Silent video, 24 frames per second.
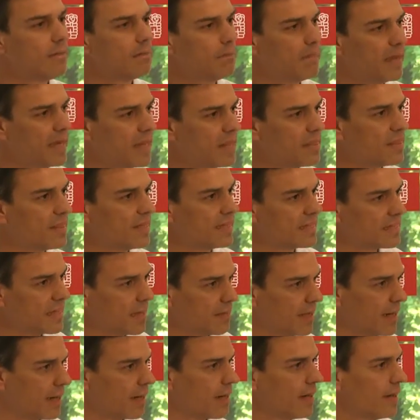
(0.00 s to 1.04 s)
merecen
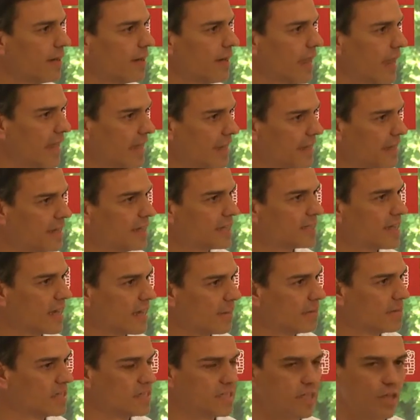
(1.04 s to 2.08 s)
saber a quienes han
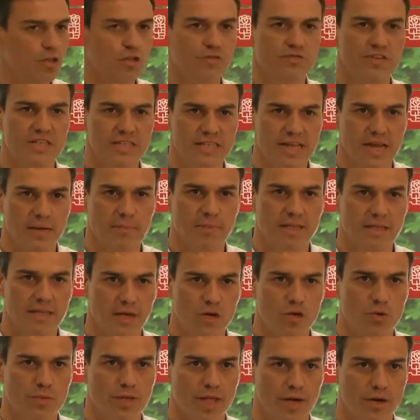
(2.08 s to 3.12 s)
amnistiado fiscalmente
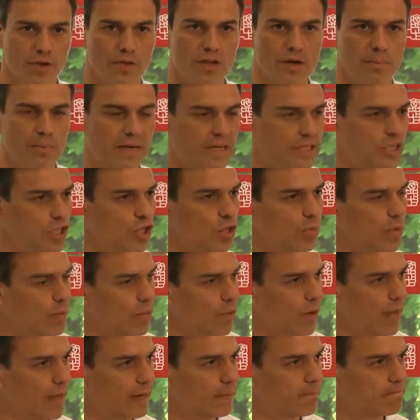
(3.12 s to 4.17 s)
el Gobierno del Partido
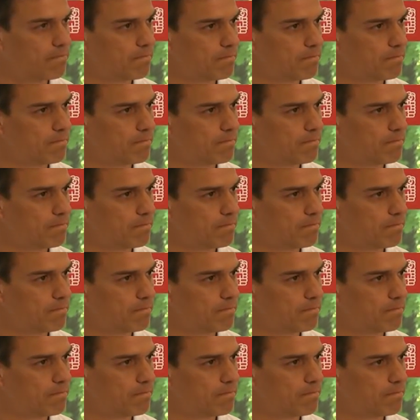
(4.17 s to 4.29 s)
Popular.